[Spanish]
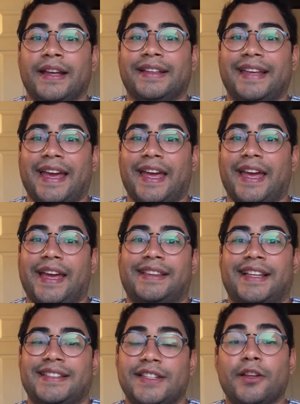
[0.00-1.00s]
que
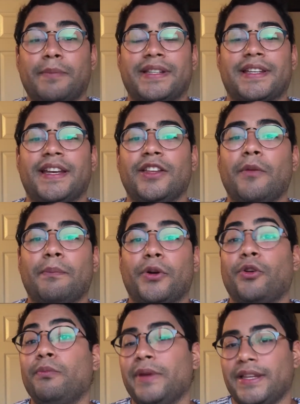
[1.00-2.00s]
está siendo perseguido por
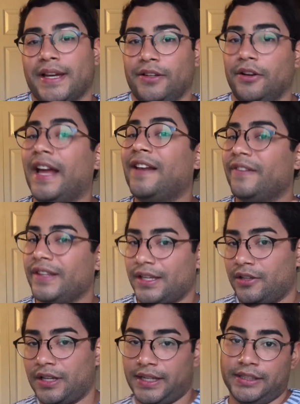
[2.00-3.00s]
un villano, el
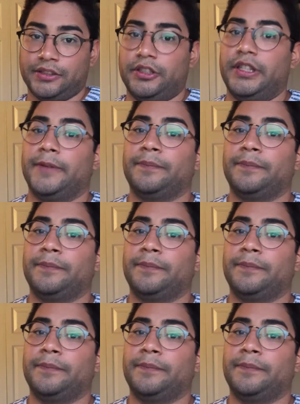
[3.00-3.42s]
villano de la historia.